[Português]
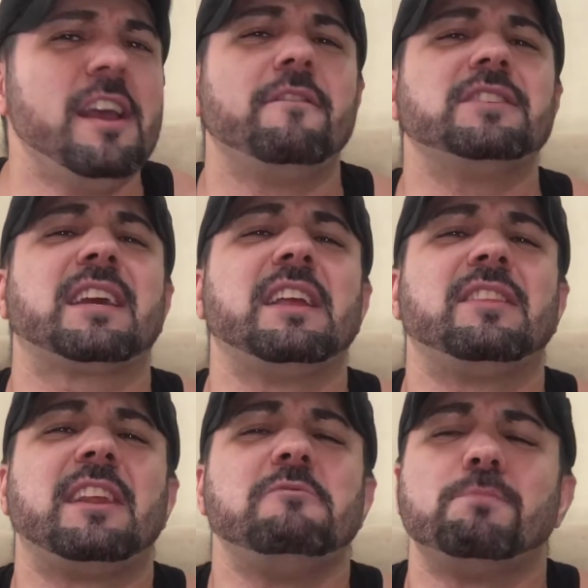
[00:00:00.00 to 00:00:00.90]
Fez aquele
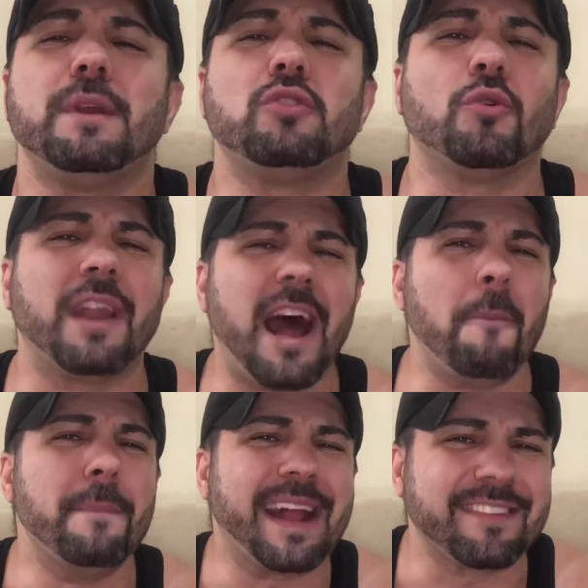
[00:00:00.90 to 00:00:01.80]
treino de
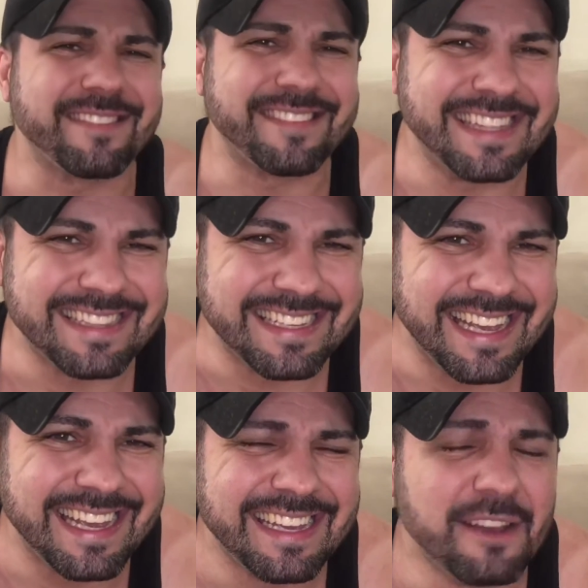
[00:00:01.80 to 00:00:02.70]
peitoral, braceta,
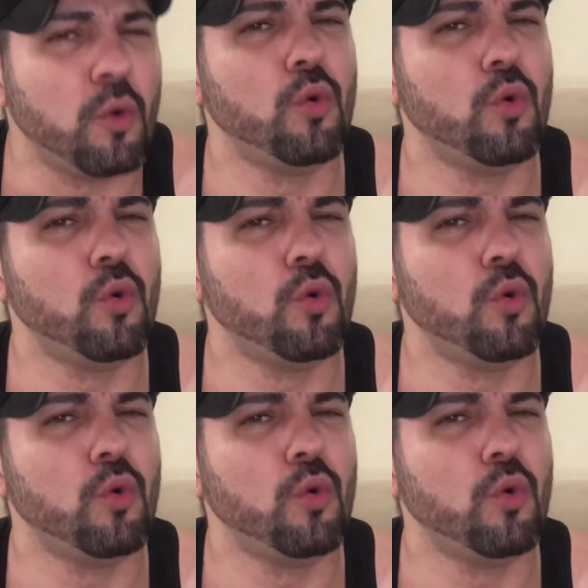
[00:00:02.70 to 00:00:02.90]
né?